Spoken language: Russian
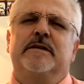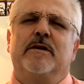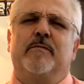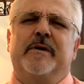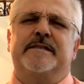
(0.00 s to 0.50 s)
и
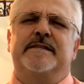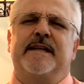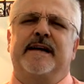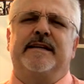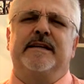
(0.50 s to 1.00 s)

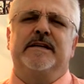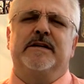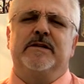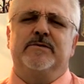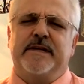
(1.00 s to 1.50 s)

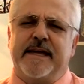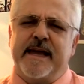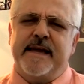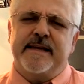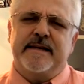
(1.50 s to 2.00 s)
любознательных
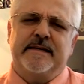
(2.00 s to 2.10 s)
людей,